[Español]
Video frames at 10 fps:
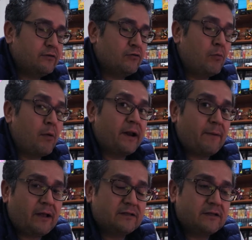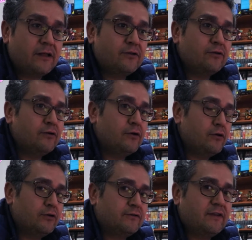cómo van avanzando
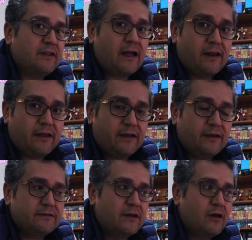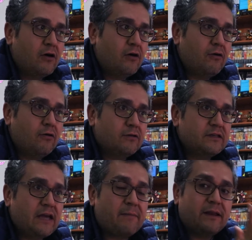o los finales o
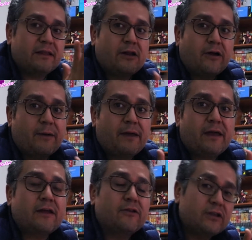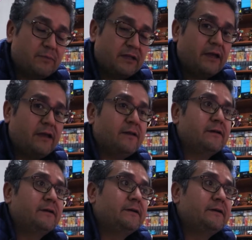ya mire, ya lo acabé, ya lo terminé.